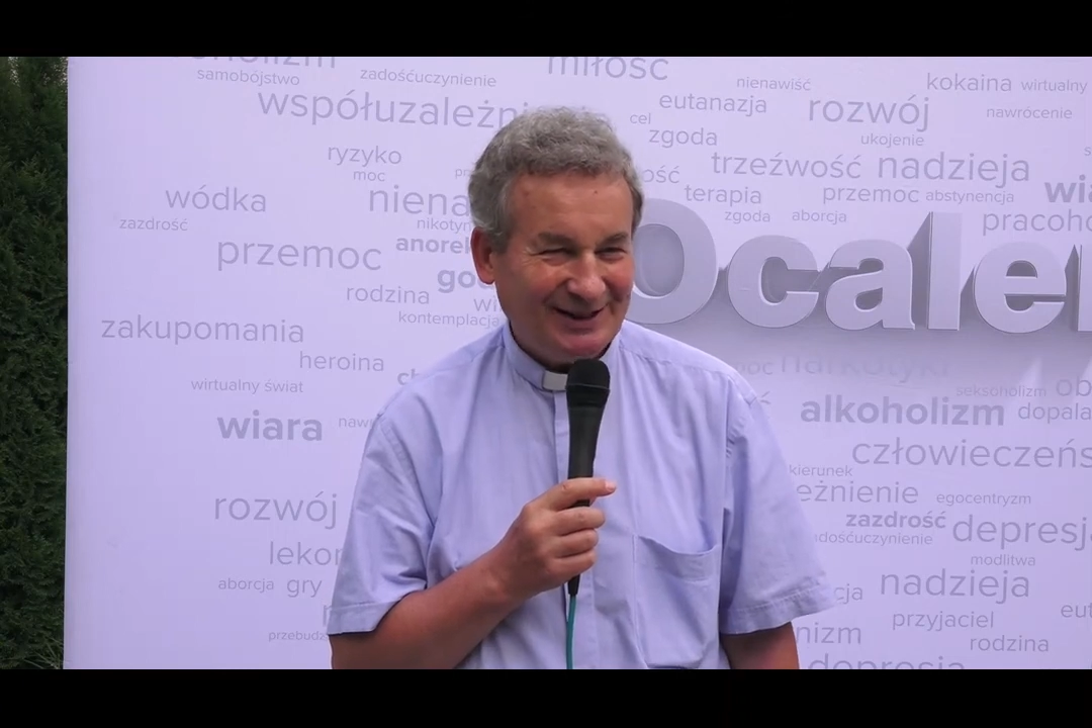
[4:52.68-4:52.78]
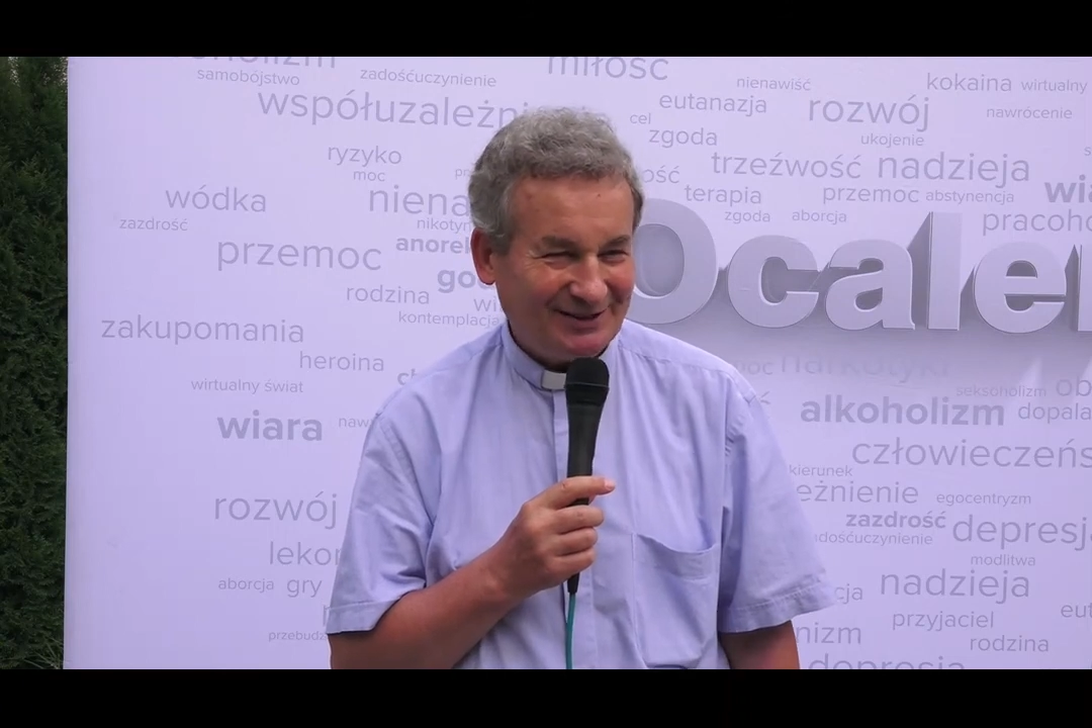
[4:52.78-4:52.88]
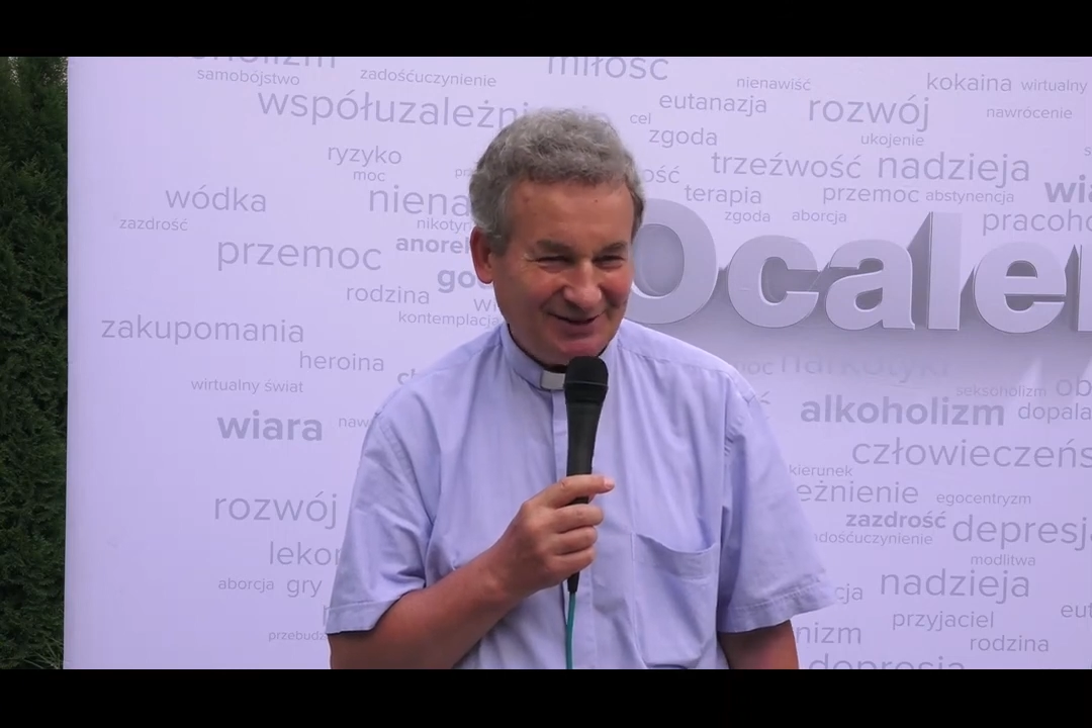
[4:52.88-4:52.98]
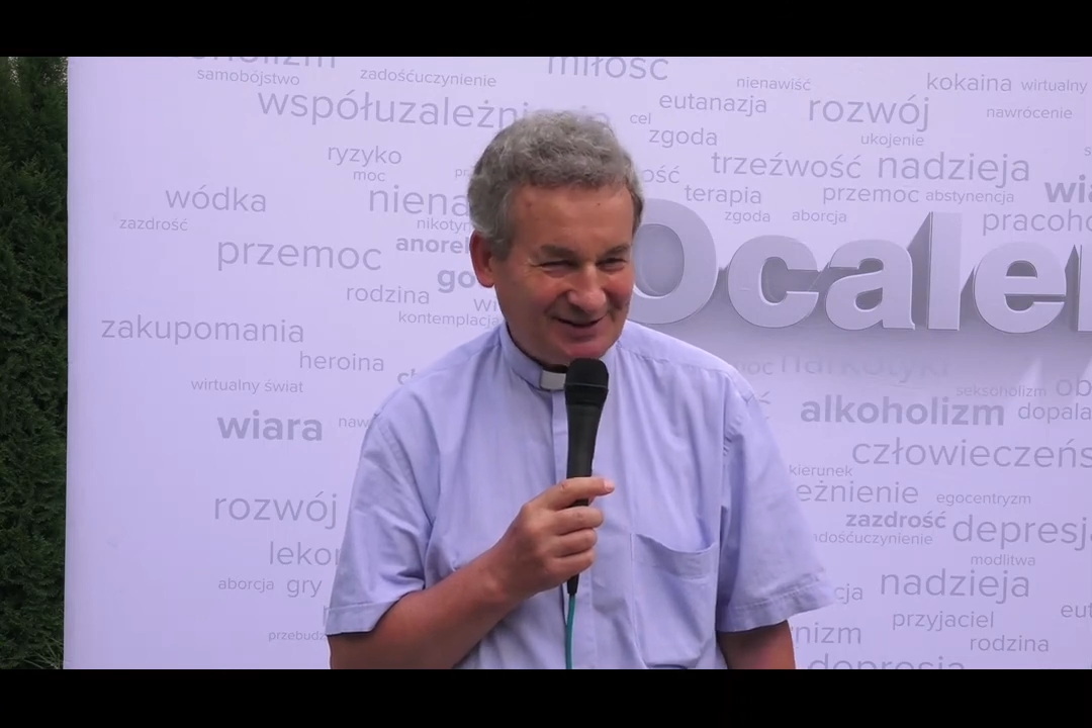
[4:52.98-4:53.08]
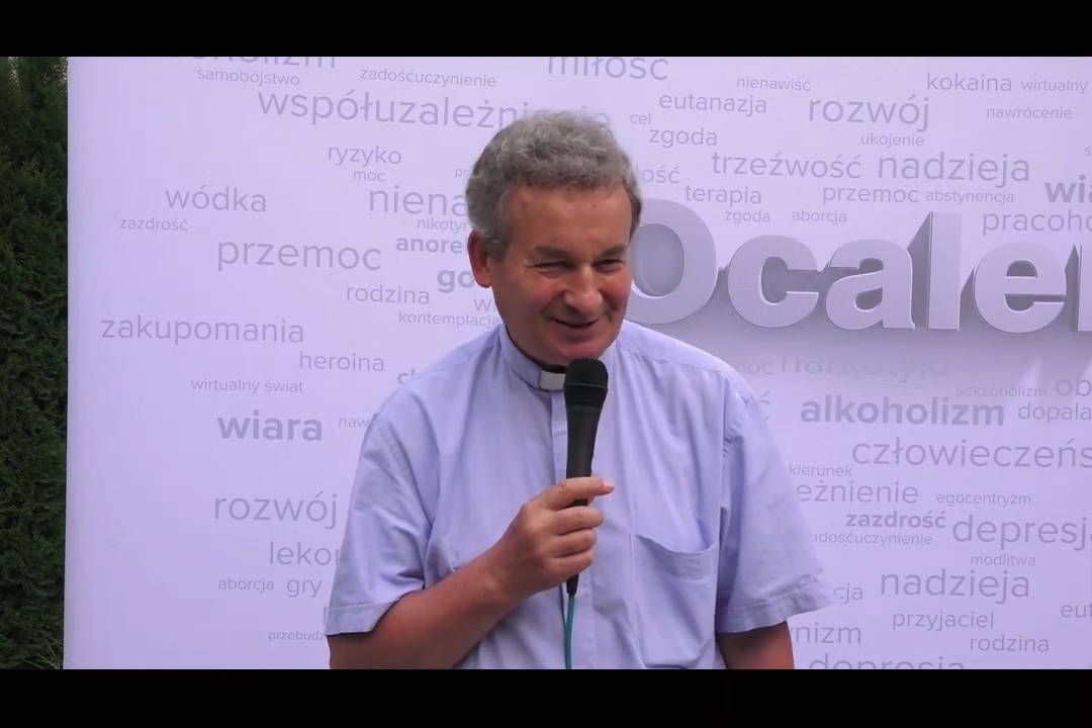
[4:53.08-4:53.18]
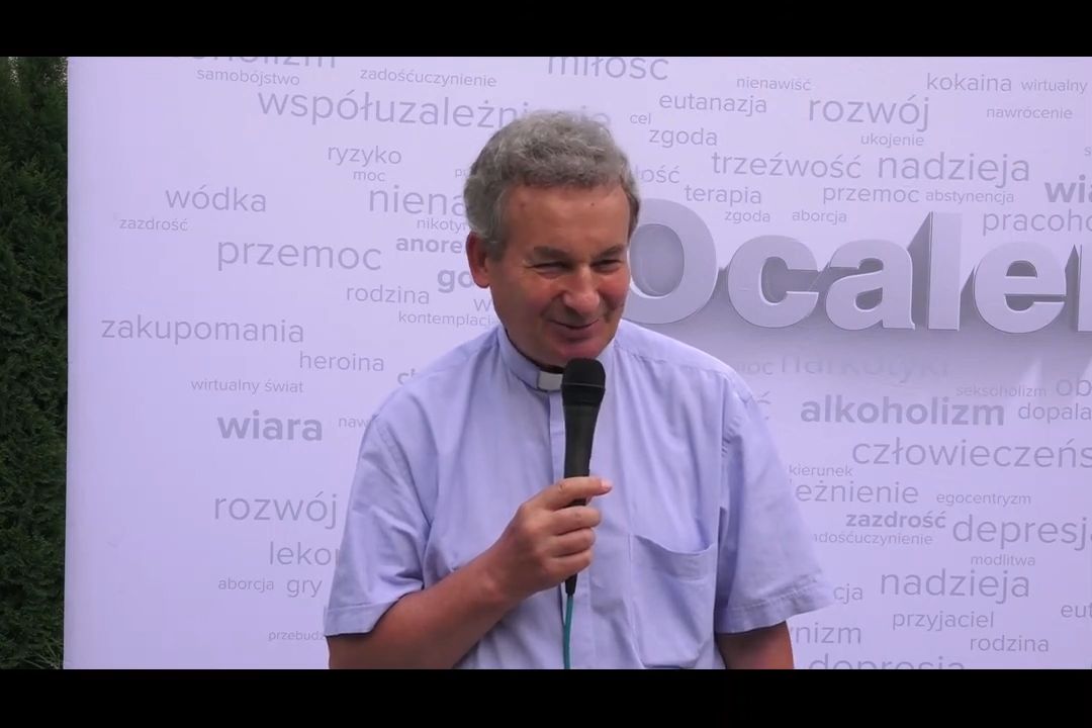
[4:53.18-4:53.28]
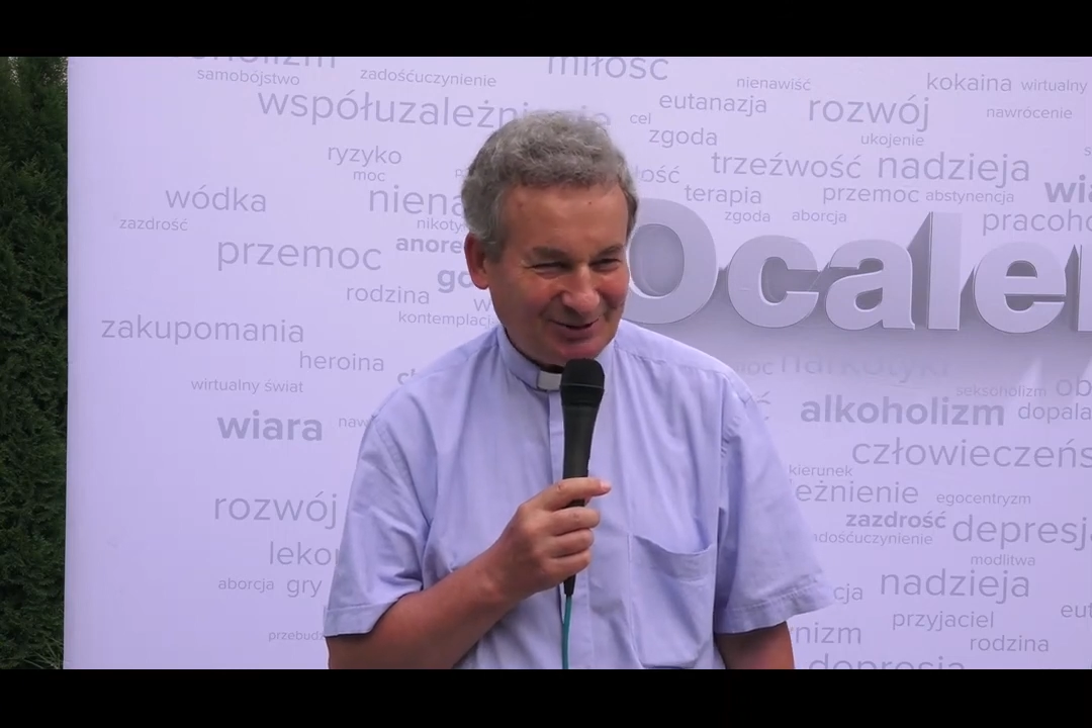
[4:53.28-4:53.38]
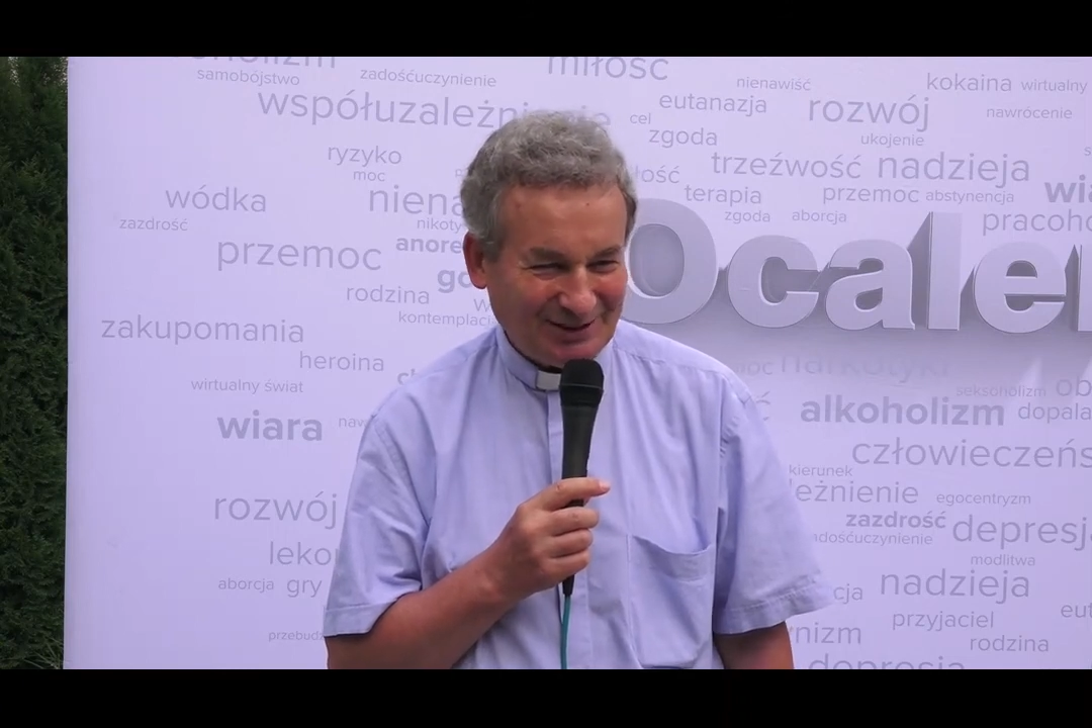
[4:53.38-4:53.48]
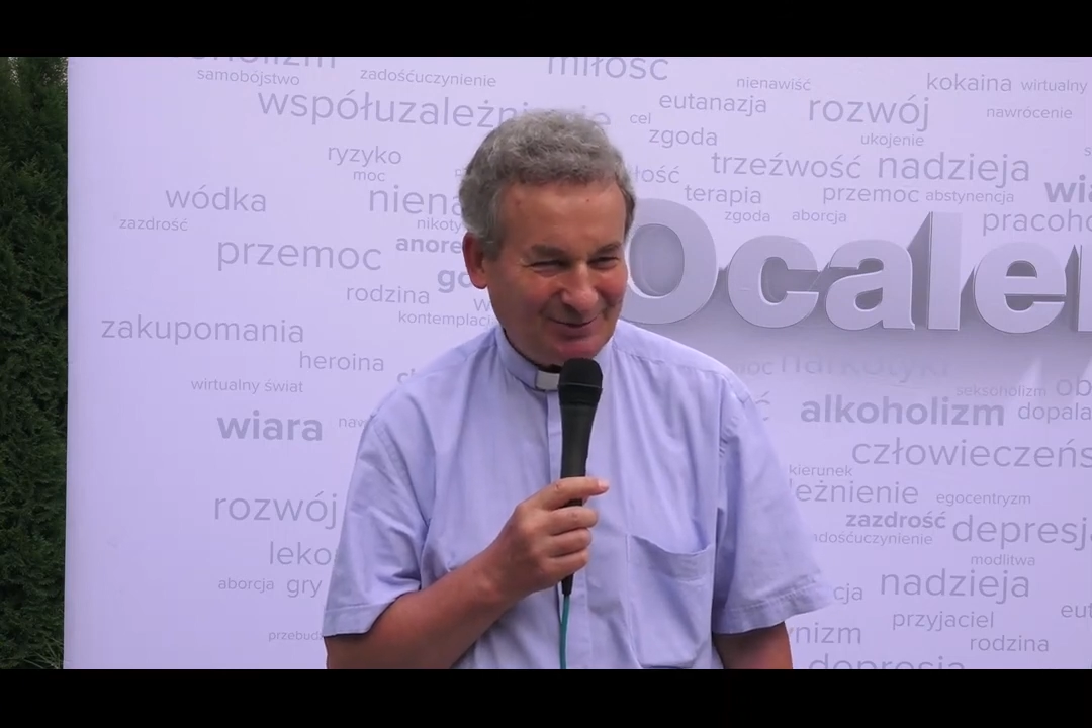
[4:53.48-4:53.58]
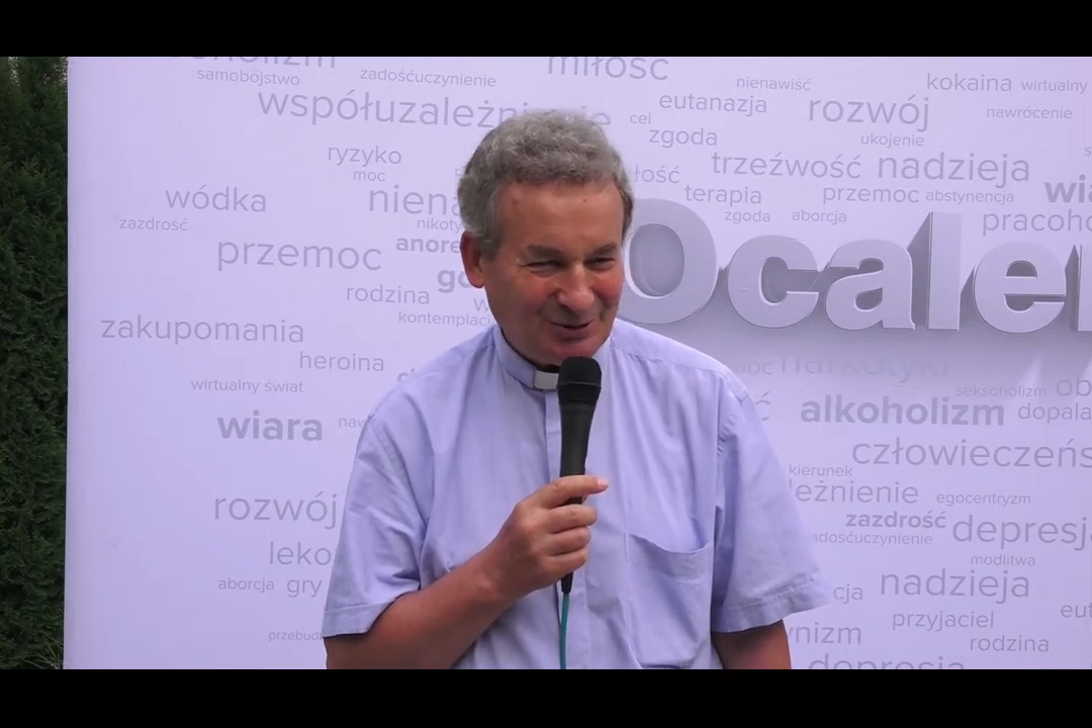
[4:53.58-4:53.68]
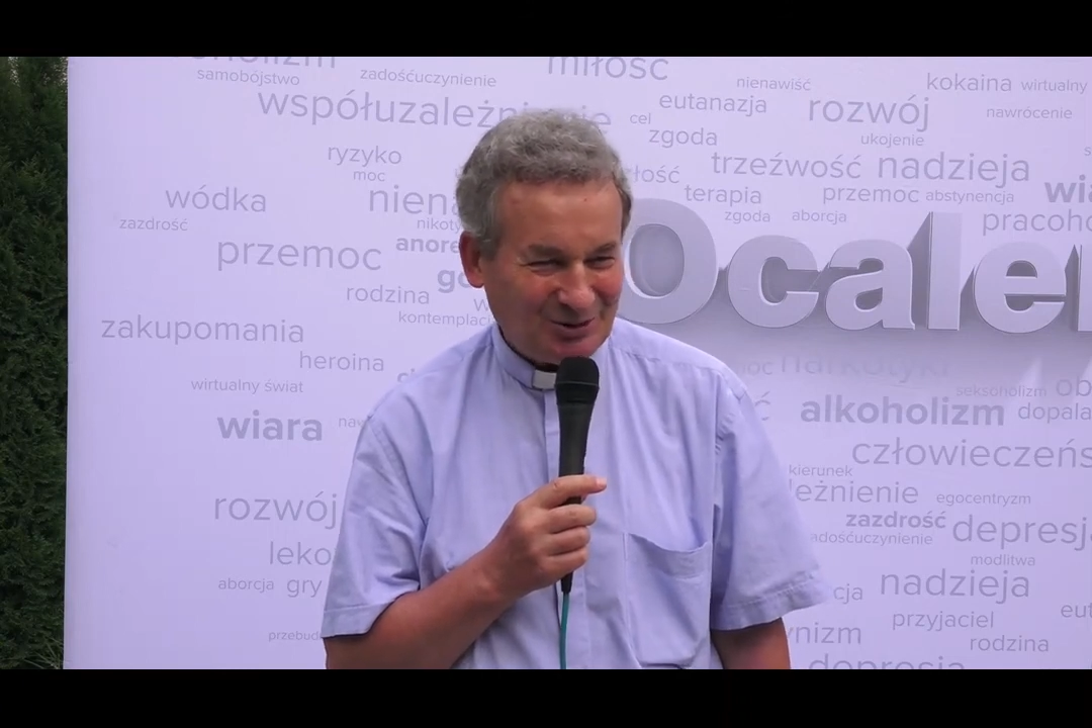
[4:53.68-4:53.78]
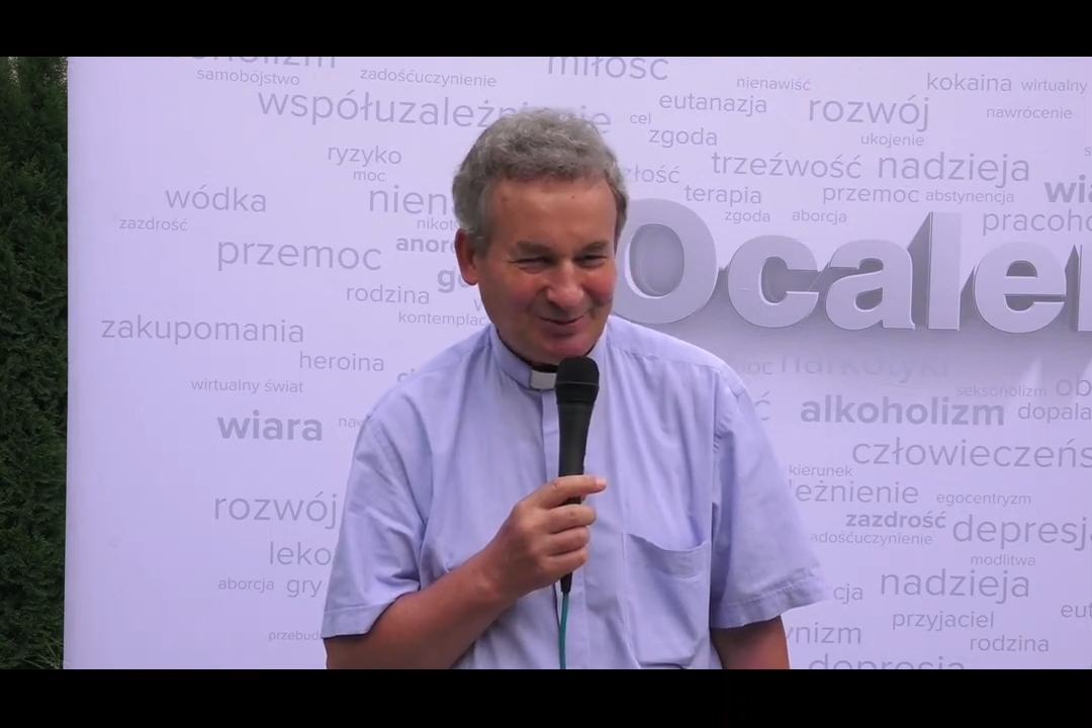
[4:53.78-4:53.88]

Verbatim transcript: Nic ponad miłość